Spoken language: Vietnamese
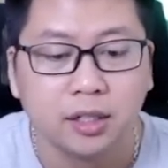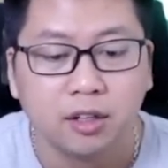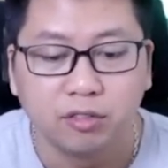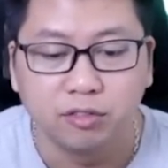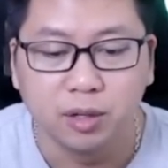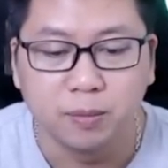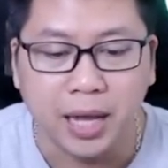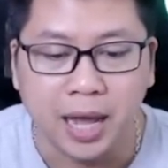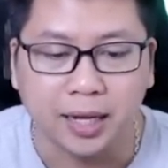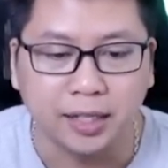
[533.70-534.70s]
vừa mới
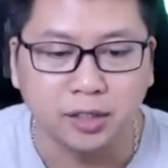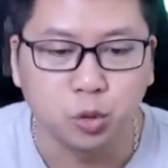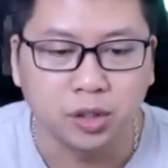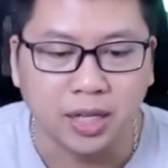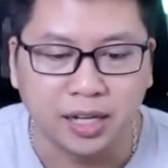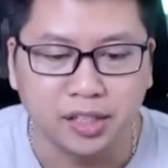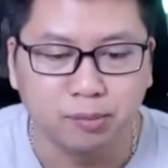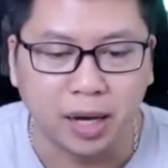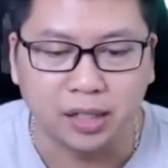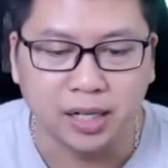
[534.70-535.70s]
hạ cánh xuống nó thả nhân
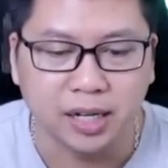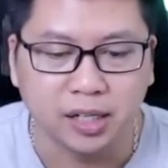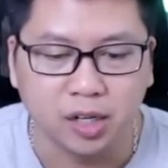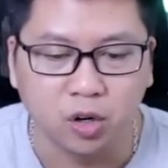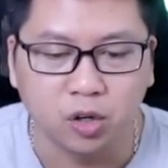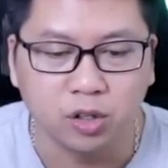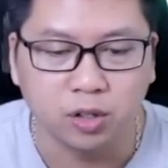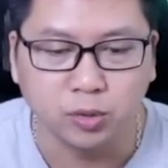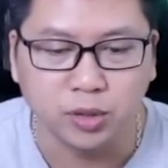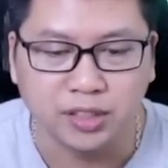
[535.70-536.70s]
bản ngay cái đó là
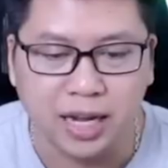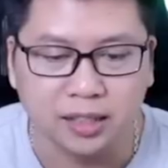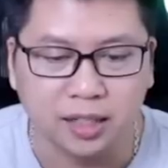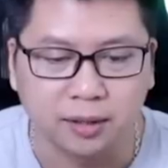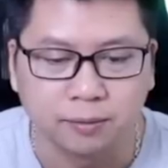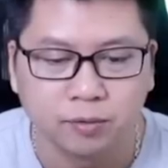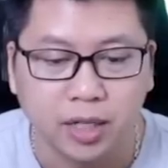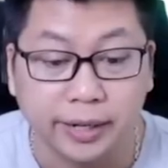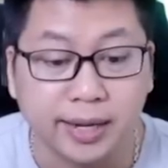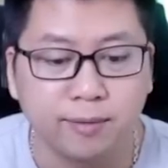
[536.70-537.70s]
không chính xác nha
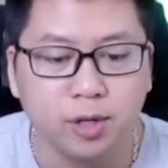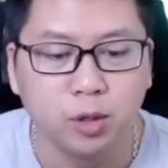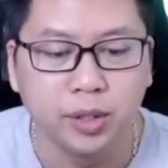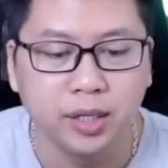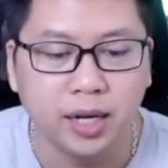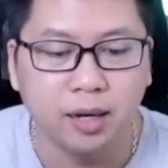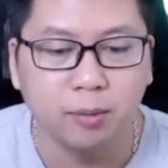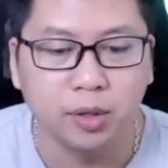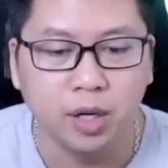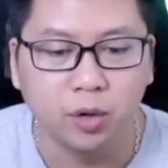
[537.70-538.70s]
anh em lưu ý đấy là một
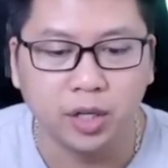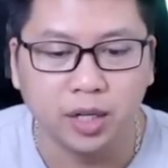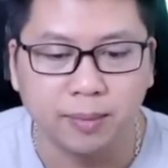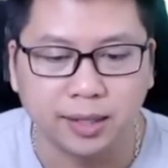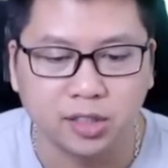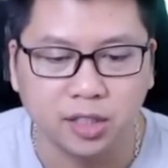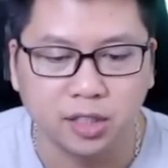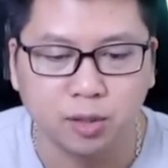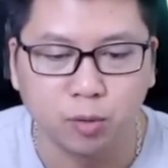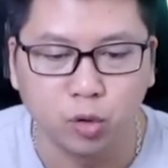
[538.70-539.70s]
điều khi các bạn chơi
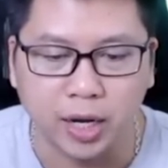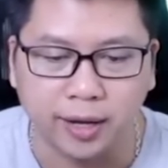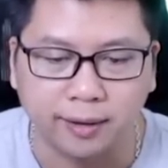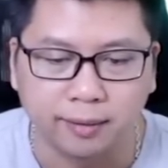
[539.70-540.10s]
combo này